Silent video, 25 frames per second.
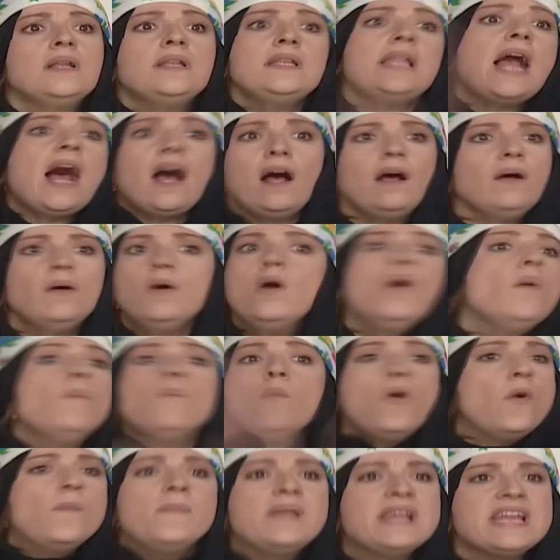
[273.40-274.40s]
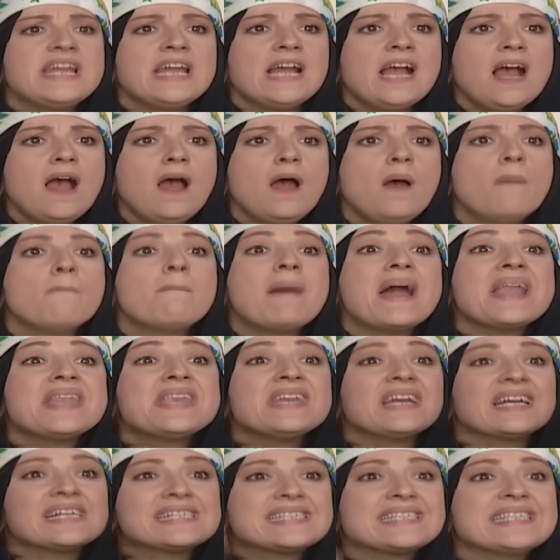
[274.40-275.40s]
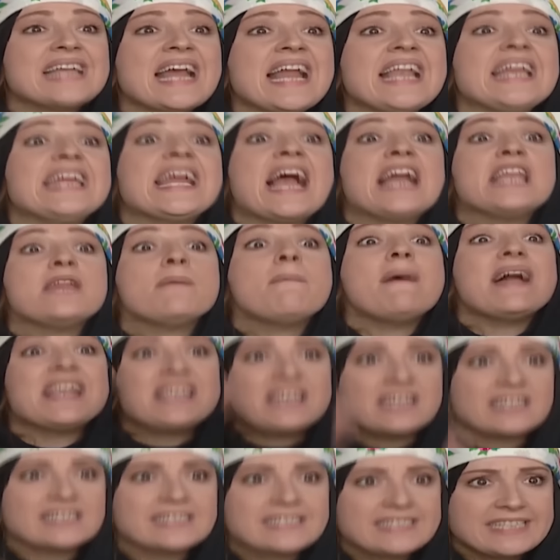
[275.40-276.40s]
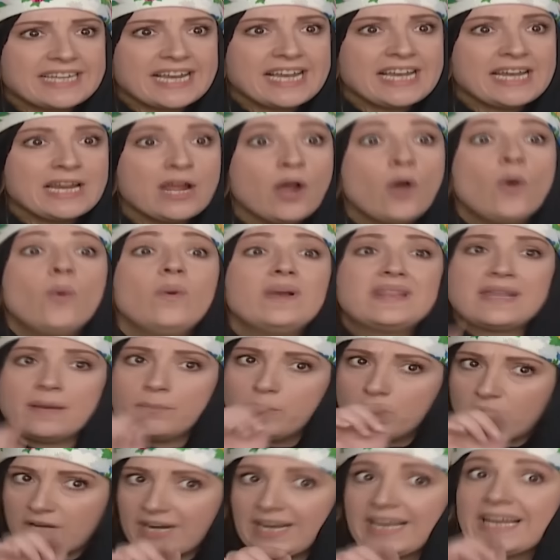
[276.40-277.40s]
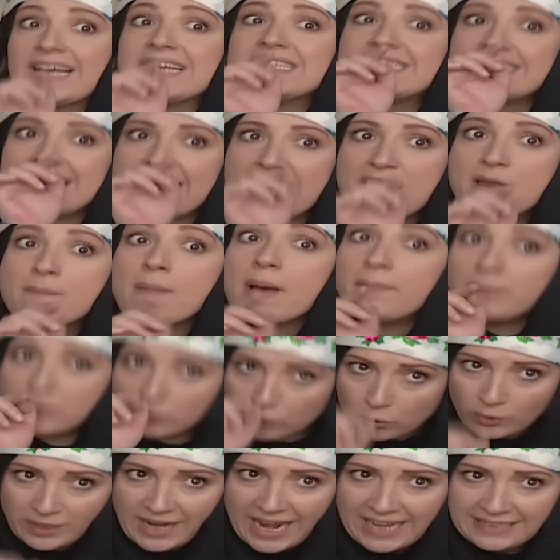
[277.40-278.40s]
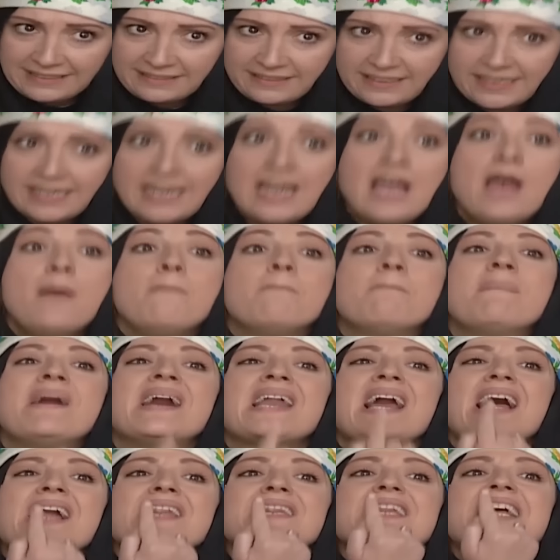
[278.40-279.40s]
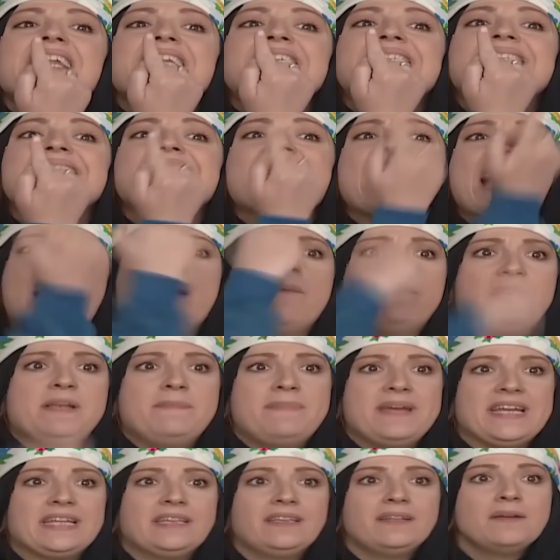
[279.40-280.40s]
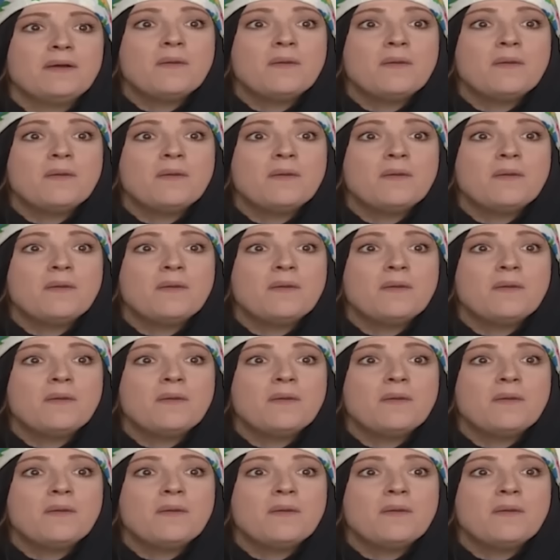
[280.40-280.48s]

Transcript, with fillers: لا مو مليح بدي غسالة يعني بدي غسالة وإذا بكرة الغسالة ما بتكون عندي ما راح ضل ساعة بالبيت